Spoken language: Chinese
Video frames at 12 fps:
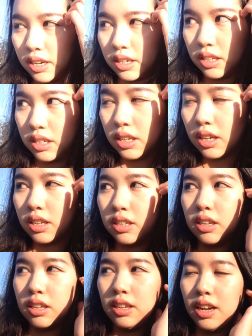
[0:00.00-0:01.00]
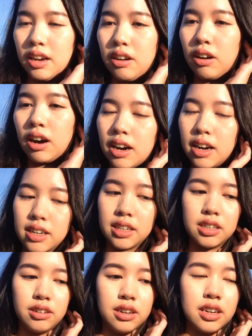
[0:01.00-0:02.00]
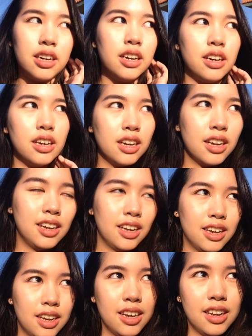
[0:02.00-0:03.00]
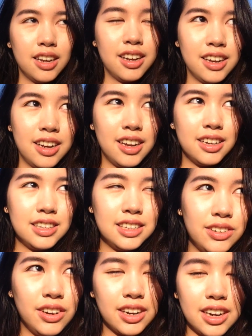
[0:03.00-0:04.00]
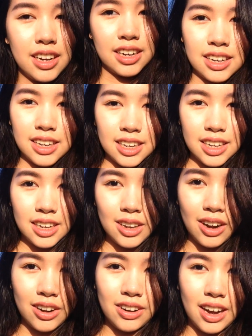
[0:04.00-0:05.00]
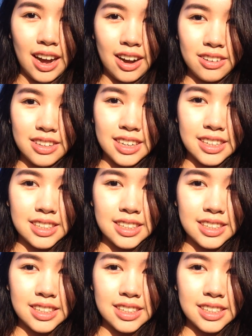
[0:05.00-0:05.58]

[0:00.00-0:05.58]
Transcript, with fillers: 就是那个咸蛋黄，也希望可以，希望可以越来越好这样